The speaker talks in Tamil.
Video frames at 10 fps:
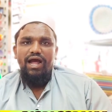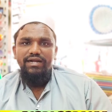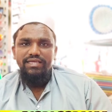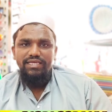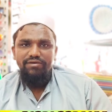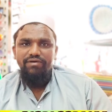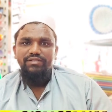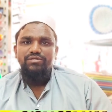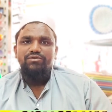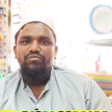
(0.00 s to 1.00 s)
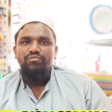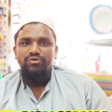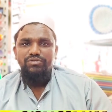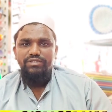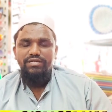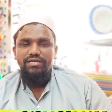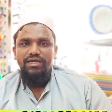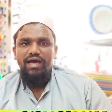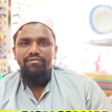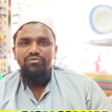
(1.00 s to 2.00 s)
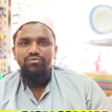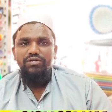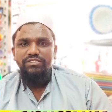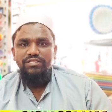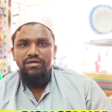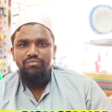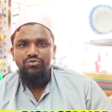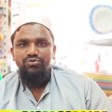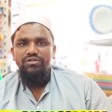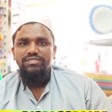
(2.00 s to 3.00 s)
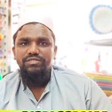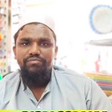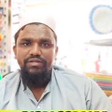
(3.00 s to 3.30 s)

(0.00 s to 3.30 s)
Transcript: அடுக்கி வைத்திருக்கும் போது அவன் உள்ளத்தில் புத்துணர்ச்சி